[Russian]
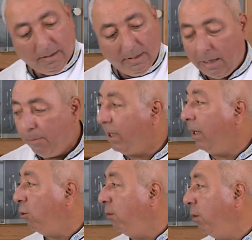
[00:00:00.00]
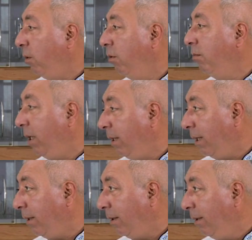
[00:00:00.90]
я приготовлю
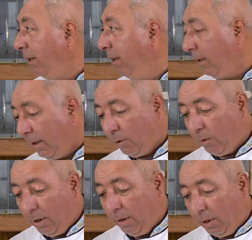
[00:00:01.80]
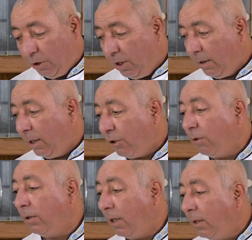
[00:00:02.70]
маринад который решит нашу
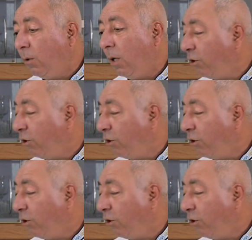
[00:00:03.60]
третью